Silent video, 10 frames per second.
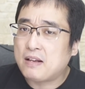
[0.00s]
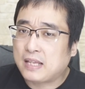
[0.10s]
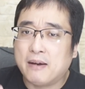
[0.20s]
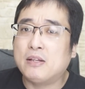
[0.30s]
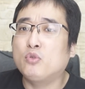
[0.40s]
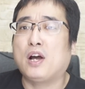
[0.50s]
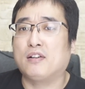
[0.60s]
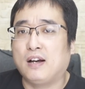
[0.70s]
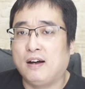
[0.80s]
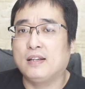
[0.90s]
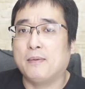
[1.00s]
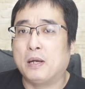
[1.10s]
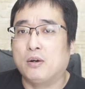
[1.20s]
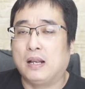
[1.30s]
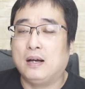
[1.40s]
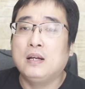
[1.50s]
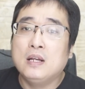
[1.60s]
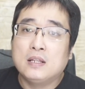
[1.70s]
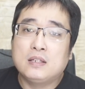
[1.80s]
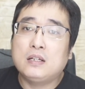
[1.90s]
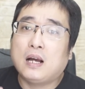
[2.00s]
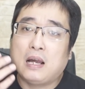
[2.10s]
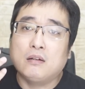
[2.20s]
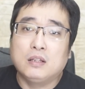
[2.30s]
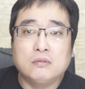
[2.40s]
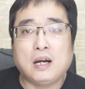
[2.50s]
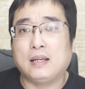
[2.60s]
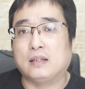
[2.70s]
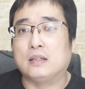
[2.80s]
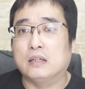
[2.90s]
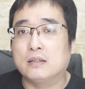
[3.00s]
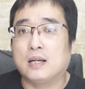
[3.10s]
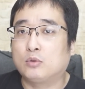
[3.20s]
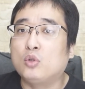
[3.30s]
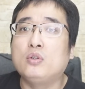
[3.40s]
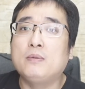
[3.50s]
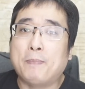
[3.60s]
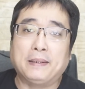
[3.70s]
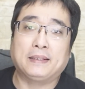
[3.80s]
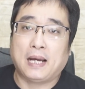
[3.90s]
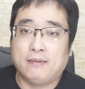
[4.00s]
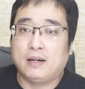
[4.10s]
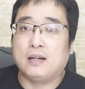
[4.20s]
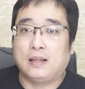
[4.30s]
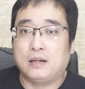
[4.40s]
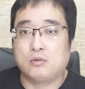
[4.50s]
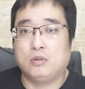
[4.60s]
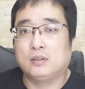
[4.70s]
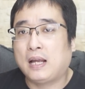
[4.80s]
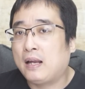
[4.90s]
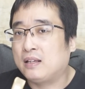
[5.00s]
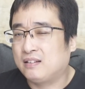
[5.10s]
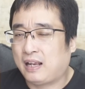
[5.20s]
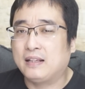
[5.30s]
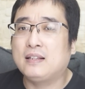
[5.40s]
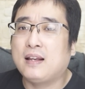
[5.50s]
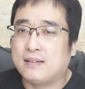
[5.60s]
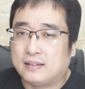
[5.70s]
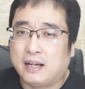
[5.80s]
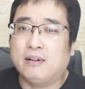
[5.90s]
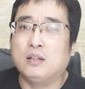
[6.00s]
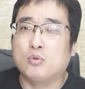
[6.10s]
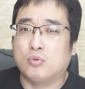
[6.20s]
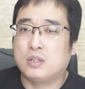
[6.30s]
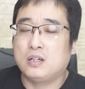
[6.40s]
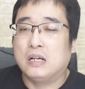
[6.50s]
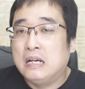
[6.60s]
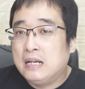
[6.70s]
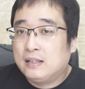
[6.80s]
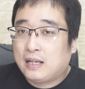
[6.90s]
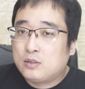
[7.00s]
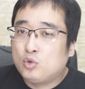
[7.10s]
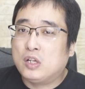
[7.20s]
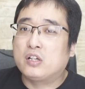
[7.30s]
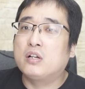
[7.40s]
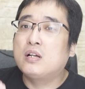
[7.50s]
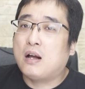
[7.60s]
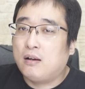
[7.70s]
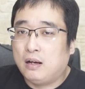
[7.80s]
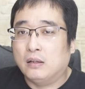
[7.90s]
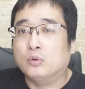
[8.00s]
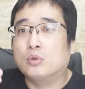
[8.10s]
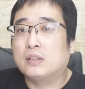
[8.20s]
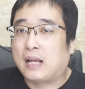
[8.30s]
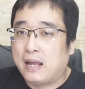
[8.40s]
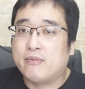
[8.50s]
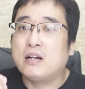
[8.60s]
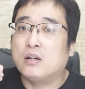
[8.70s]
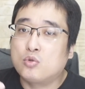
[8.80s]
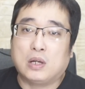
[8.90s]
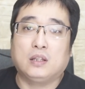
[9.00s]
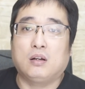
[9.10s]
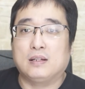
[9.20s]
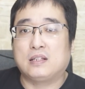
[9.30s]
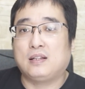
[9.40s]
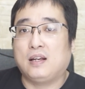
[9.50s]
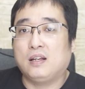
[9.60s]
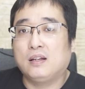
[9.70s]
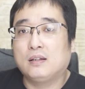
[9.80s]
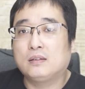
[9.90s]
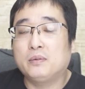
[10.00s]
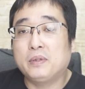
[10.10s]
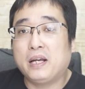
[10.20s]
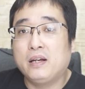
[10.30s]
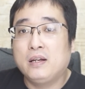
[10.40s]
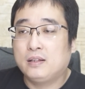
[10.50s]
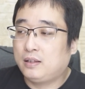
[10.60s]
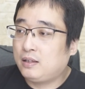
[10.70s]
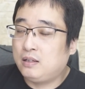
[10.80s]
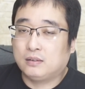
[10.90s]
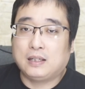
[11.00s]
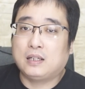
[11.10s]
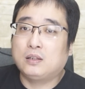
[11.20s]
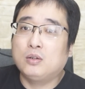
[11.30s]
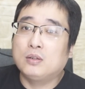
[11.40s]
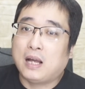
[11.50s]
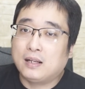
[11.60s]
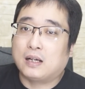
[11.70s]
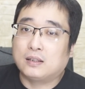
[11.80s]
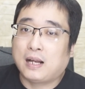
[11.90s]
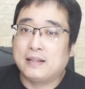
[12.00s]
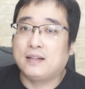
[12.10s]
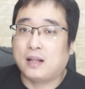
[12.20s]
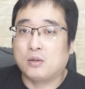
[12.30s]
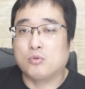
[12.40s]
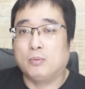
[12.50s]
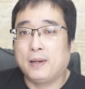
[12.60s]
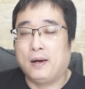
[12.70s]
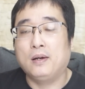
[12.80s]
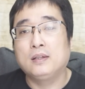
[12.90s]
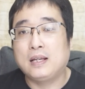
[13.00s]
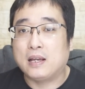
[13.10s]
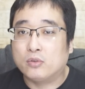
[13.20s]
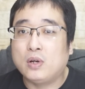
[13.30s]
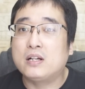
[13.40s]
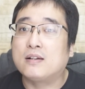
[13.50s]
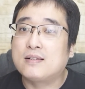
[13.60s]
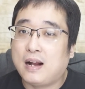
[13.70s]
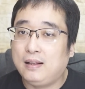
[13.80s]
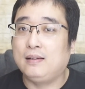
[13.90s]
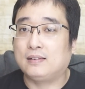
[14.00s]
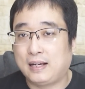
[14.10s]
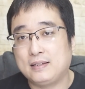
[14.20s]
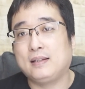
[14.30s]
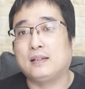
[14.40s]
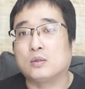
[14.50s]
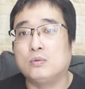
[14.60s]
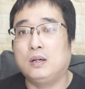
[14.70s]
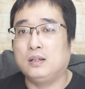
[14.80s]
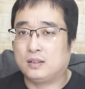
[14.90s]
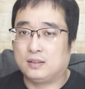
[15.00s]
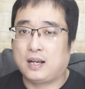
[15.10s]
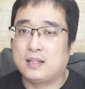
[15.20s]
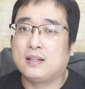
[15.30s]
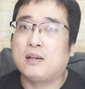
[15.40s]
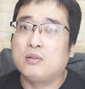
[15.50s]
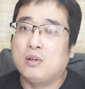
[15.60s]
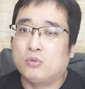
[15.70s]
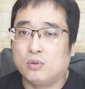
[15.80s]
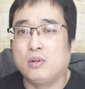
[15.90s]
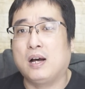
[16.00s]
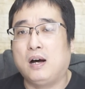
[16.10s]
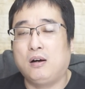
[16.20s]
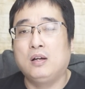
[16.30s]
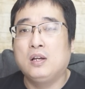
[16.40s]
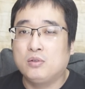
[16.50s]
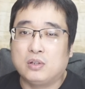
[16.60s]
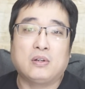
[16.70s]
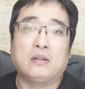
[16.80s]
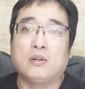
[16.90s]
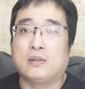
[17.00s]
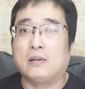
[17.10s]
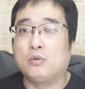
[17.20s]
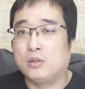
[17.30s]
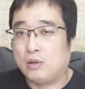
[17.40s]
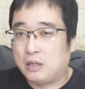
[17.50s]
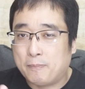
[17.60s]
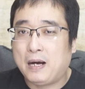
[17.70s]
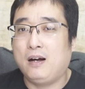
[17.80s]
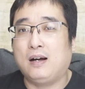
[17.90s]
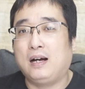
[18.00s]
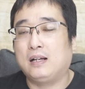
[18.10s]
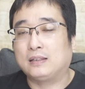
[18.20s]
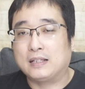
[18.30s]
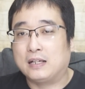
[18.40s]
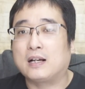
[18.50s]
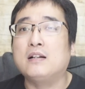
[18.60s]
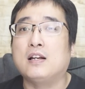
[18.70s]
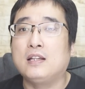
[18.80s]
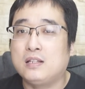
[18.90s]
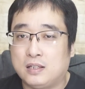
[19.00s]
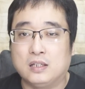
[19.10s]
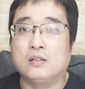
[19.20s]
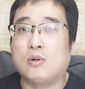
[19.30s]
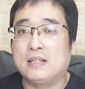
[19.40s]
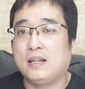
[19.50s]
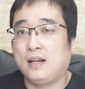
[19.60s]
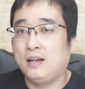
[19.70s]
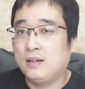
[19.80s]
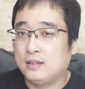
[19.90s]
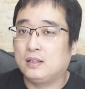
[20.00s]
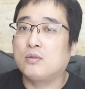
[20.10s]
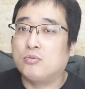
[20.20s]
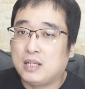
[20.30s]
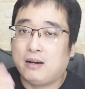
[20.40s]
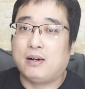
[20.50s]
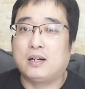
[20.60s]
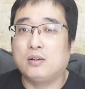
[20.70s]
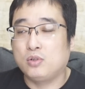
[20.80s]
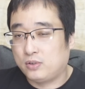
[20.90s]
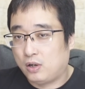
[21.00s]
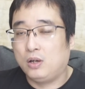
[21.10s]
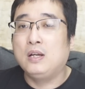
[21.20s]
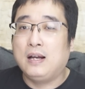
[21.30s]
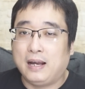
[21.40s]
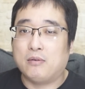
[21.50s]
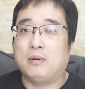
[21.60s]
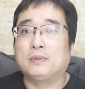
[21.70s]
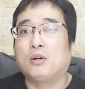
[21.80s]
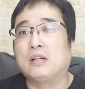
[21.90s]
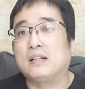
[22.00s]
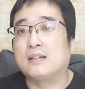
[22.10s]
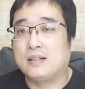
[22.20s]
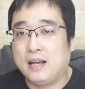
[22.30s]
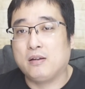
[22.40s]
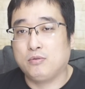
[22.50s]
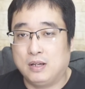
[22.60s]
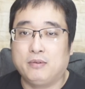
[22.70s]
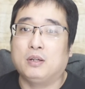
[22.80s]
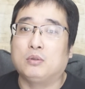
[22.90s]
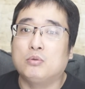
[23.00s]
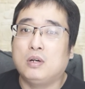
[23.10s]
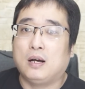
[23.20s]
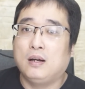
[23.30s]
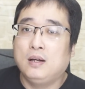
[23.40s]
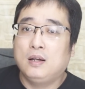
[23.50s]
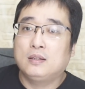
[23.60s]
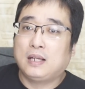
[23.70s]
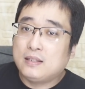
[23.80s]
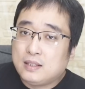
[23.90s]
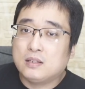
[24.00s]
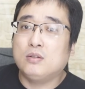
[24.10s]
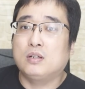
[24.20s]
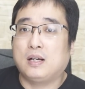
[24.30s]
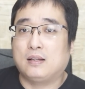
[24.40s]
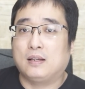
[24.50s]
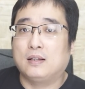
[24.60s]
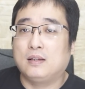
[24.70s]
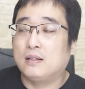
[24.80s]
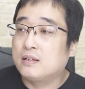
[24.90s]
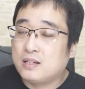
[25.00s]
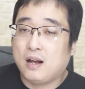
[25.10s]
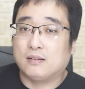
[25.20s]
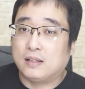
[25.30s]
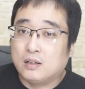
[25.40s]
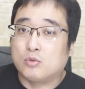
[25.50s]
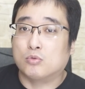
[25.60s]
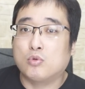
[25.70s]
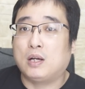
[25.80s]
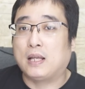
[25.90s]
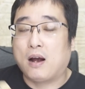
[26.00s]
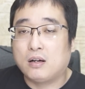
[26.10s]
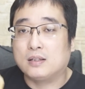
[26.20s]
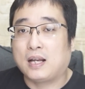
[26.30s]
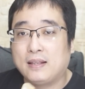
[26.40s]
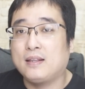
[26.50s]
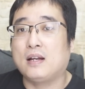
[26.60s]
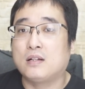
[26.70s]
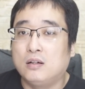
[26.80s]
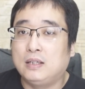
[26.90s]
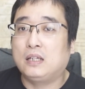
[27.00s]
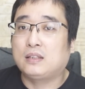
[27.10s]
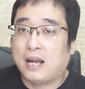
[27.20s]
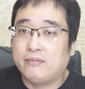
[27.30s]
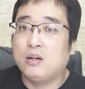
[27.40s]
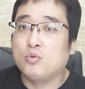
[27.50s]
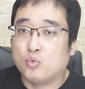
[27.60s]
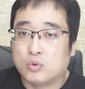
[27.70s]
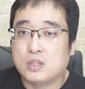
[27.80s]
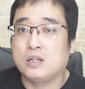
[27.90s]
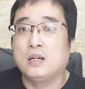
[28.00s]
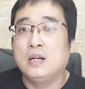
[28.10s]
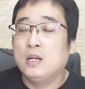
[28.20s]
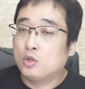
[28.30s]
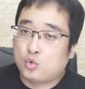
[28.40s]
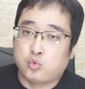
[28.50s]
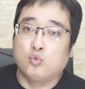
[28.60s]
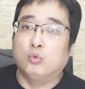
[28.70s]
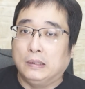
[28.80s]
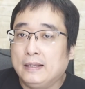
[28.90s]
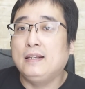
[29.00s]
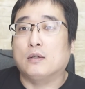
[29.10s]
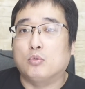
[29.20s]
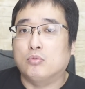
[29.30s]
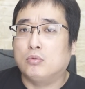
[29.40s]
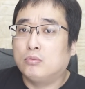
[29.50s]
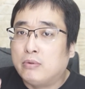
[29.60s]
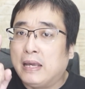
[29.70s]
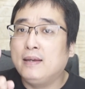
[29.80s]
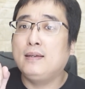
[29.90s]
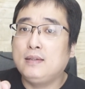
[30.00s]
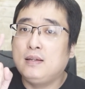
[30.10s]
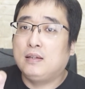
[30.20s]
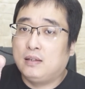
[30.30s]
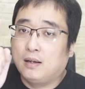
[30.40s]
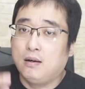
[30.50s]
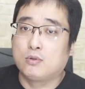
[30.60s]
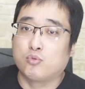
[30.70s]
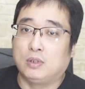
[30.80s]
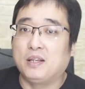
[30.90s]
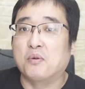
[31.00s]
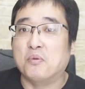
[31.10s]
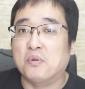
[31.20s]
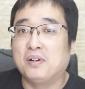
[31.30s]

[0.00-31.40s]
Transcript: 台湾最好的行业没有了。其实还有另外一个影响，对于一般的台湾人来说，台台积电在台湾的股市，它确实让很多的台湾人赚到了钱。对不对？但大家都拿点台积电的股票，那也算是沾了台积电的光。你台积电越做越好，越做越做越做越棒啊！大家跟着一起赚钱，你的股价往上去走，哎，我们兜里的钱越来越多啊！台积电就是这样的一个这样的一个种状态，而且台积电成为了台湾股市主力股，唯一一个主力股，